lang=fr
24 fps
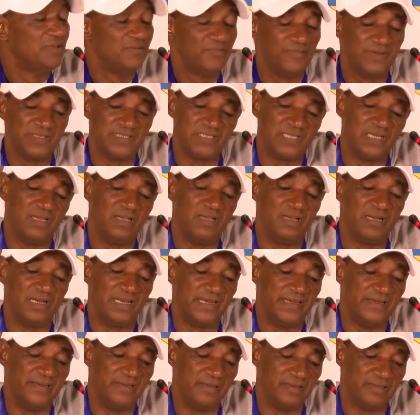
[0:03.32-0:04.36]
parce que
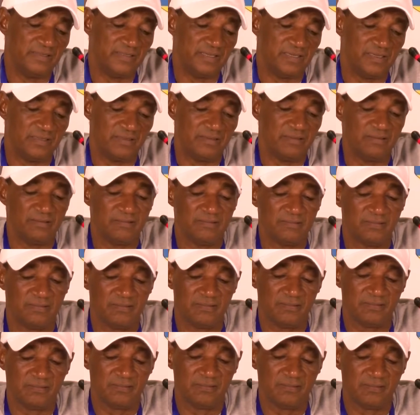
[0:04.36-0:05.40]
les, deux jeunes, euh,
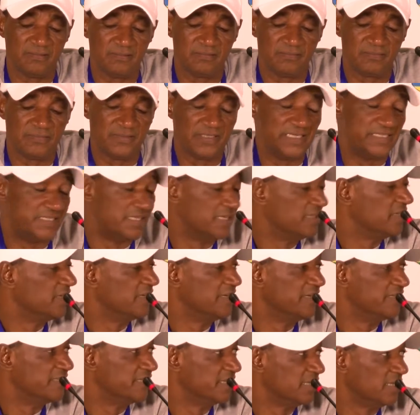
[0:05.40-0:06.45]
les jeunes des
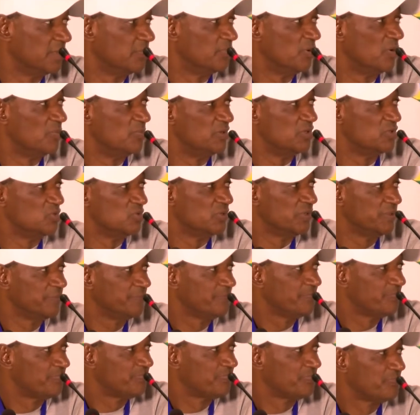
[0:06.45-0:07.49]
deux équipes ont bien joué.
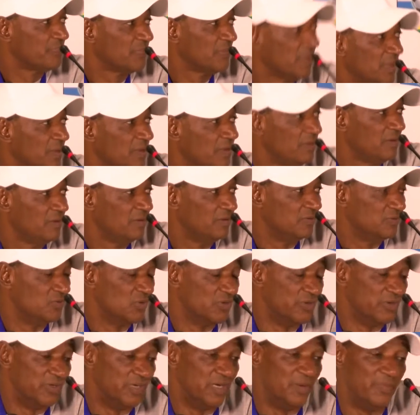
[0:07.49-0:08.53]
Ils ont
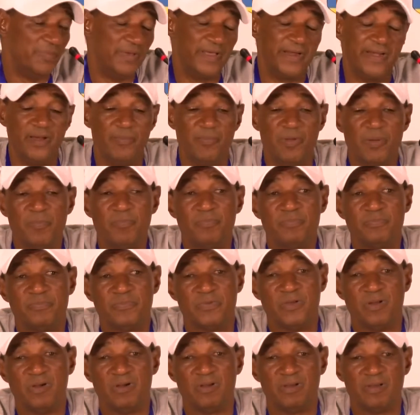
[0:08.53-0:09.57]
donné le meilleur d'eux-mêmes,
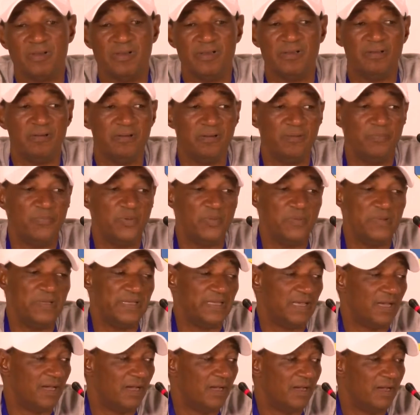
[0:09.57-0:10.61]
donc euh, le
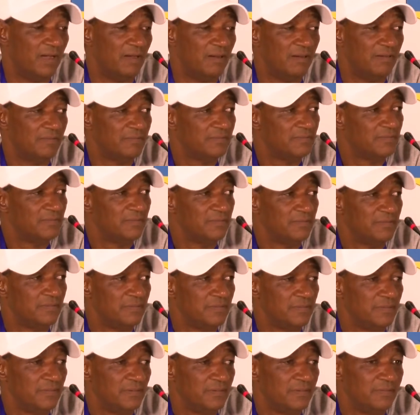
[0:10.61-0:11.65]
public a
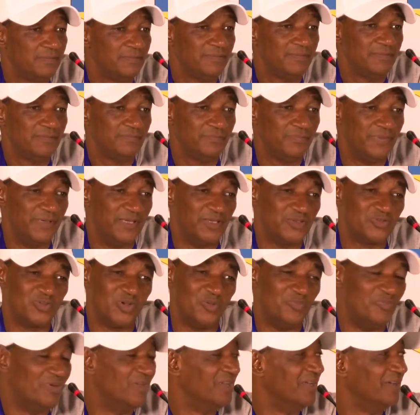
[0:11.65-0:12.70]
payé son
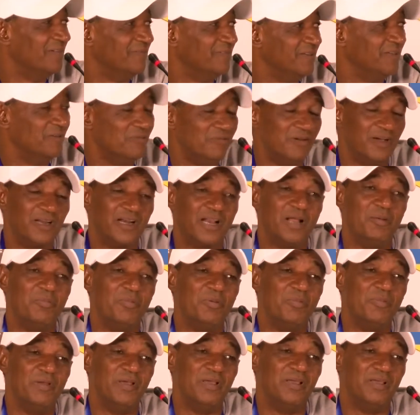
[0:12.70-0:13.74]
billet et est venu voir quand
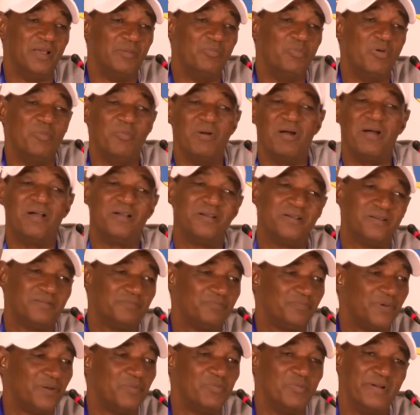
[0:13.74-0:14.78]
même un, moment,
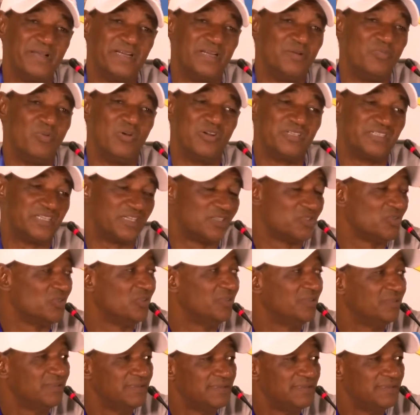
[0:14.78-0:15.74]
par moment, de bonnes actions.